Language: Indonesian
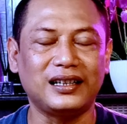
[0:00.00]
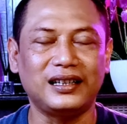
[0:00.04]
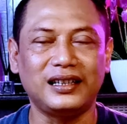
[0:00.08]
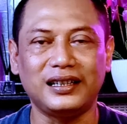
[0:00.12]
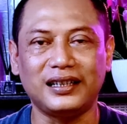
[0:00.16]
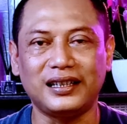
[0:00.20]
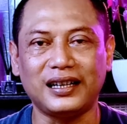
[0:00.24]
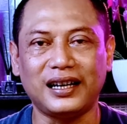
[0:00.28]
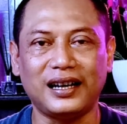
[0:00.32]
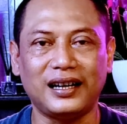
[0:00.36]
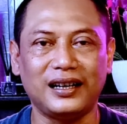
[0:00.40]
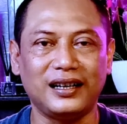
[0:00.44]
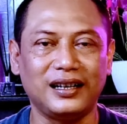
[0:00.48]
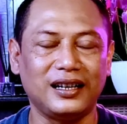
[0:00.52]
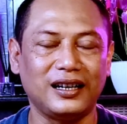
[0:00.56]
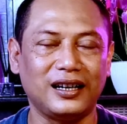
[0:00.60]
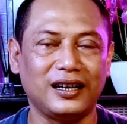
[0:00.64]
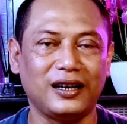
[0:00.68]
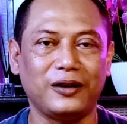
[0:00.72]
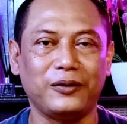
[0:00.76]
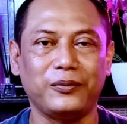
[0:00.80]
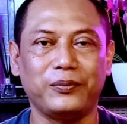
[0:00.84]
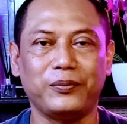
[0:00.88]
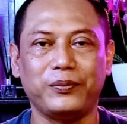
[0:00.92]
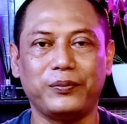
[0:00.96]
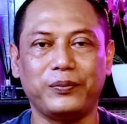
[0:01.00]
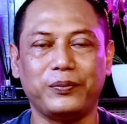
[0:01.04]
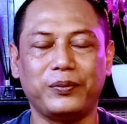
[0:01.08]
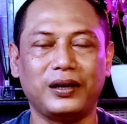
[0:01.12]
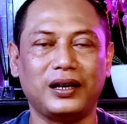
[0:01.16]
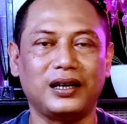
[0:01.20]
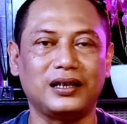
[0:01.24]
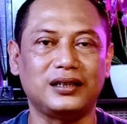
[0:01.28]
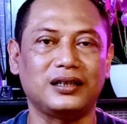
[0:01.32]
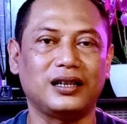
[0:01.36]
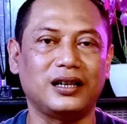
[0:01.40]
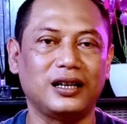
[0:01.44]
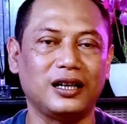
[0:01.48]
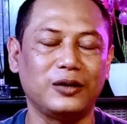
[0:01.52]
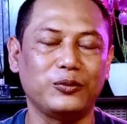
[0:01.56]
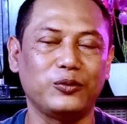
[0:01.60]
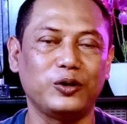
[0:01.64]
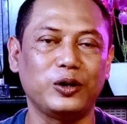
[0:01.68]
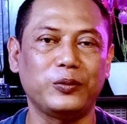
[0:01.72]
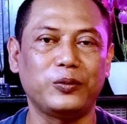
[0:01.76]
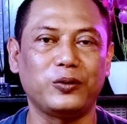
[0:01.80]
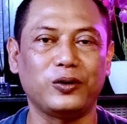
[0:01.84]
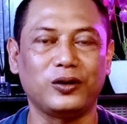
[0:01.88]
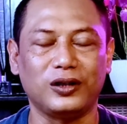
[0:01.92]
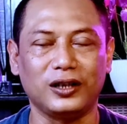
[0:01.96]
ketika Anda belajar
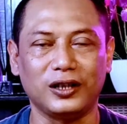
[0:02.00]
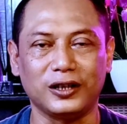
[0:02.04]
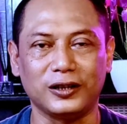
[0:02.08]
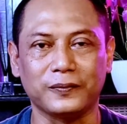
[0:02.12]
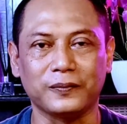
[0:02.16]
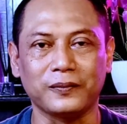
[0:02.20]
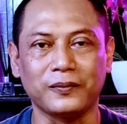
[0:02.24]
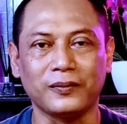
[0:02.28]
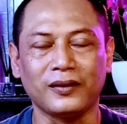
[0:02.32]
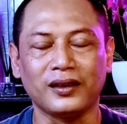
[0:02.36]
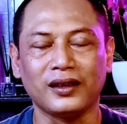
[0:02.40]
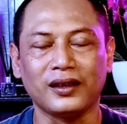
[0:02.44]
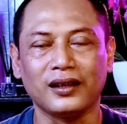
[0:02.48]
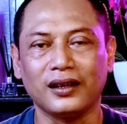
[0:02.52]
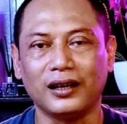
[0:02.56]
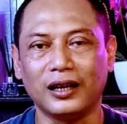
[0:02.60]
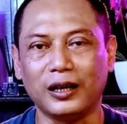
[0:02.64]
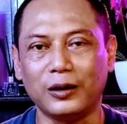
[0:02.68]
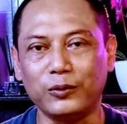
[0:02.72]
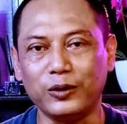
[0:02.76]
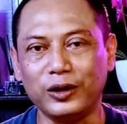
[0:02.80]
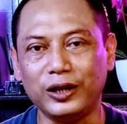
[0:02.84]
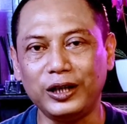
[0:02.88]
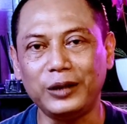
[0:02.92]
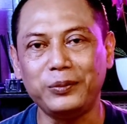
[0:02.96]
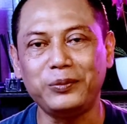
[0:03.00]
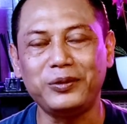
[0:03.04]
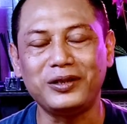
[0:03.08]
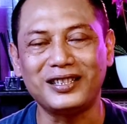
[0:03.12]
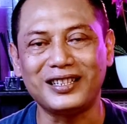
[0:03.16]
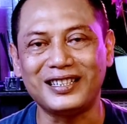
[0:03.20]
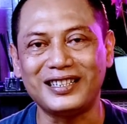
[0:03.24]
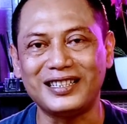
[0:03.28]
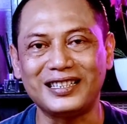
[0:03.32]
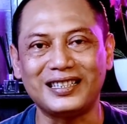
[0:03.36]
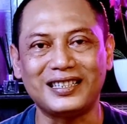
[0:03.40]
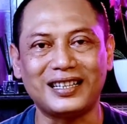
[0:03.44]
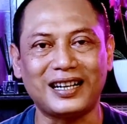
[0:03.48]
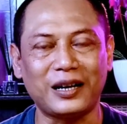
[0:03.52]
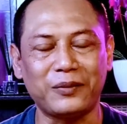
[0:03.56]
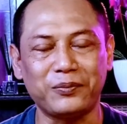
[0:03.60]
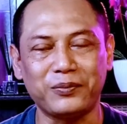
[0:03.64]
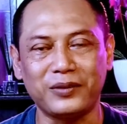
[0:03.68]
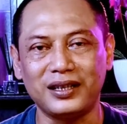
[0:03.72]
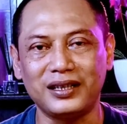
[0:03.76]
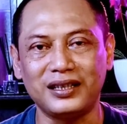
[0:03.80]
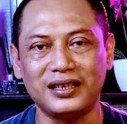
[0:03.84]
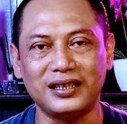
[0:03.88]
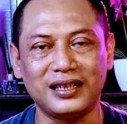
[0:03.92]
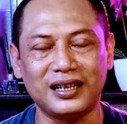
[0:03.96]
ilmu hipnotis. Ilmu ini bisa Anda
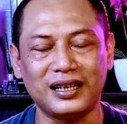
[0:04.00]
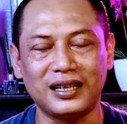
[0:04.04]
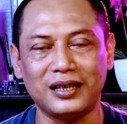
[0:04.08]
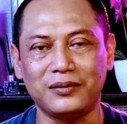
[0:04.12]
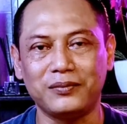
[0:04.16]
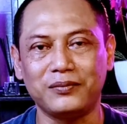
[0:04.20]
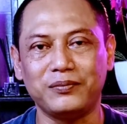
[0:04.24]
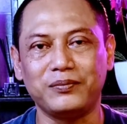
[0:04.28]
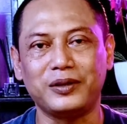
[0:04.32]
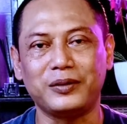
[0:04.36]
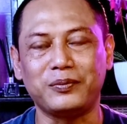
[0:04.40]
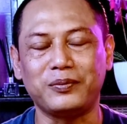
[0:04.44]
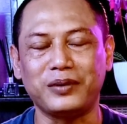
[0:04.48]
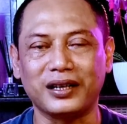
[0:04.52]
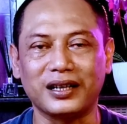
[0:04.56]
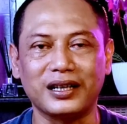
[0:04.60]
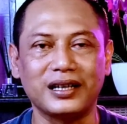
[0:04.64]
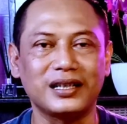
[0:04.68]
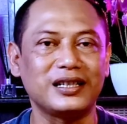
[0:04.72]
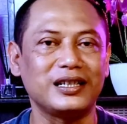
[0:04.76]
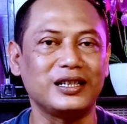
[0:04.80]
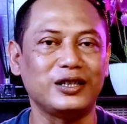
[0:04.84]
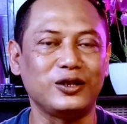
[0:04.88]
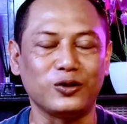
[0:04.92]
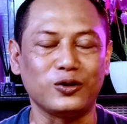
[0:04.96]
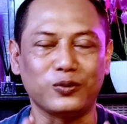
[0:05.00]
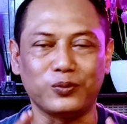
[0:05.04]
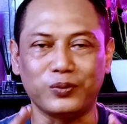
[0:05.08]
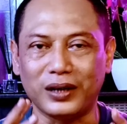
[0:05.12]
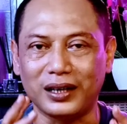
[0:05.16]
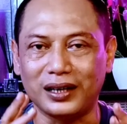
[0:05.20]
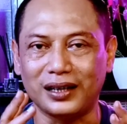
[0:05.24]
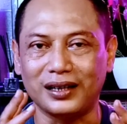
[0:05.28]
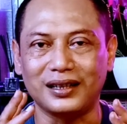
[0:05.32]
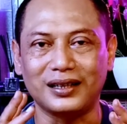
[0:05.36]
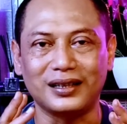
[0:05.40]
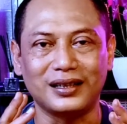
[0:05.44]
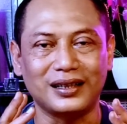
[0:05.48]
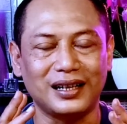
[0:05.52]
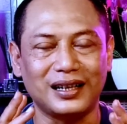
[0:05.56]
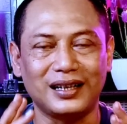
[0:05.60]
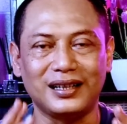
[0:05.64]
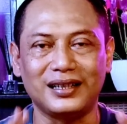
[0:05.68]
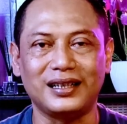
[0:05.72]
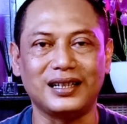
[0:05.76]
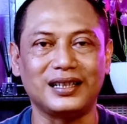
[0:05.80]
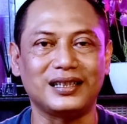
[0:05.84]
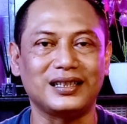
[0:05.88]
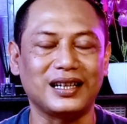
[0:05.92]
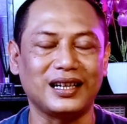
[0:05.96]
terapkan di dalam berbagai kehidupan
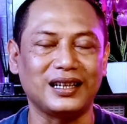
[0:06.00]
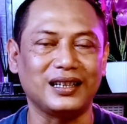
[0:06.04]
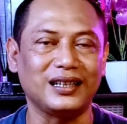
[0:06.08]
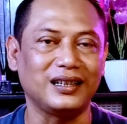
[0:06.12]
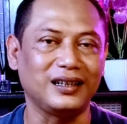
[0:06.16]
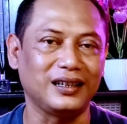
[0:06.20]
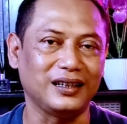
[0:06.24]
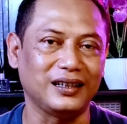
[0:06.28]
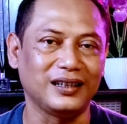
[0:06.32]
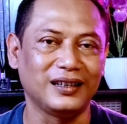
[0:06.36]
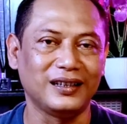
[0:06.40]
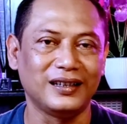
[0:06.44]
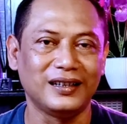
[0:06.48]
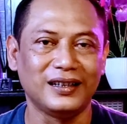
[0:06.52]
Anda saat ini.